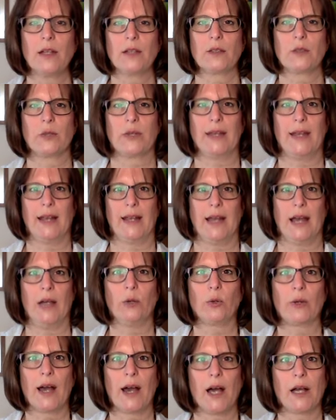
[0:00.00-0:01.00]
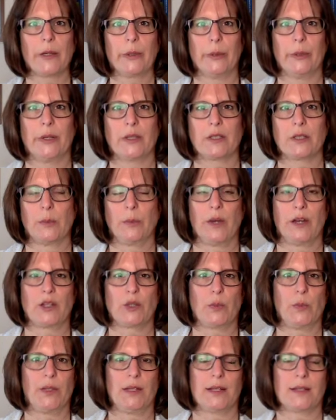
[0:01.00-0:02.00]
Zu den Analoga gehört zum
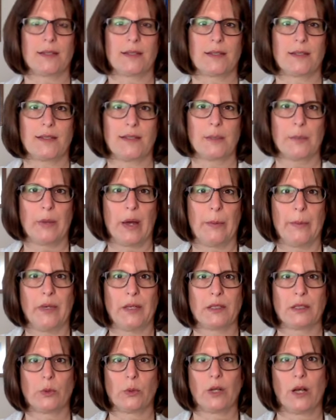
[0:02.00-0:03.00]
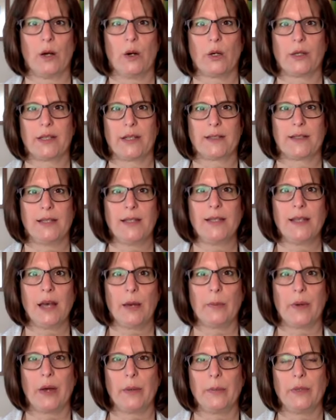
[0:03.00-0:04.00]
Beispiel das Xipamid oder auch das
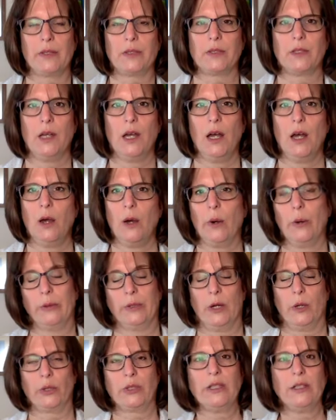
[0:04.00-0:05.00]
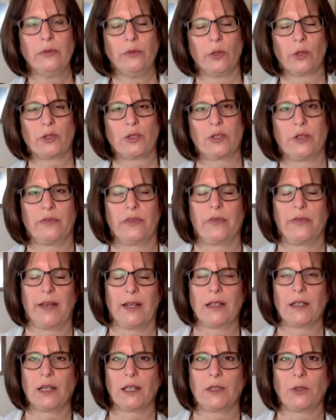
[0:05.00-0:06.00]
Indapamid und auch die Wirkstoffe
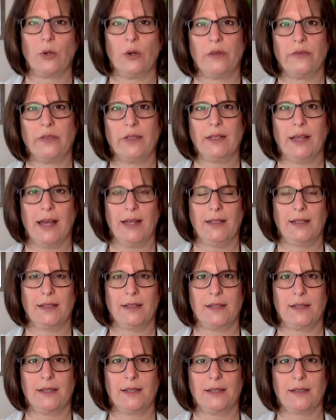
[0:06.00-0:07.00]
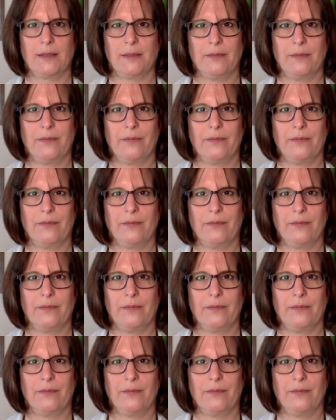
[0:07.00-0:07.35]
werden recht häufig eingesetzt.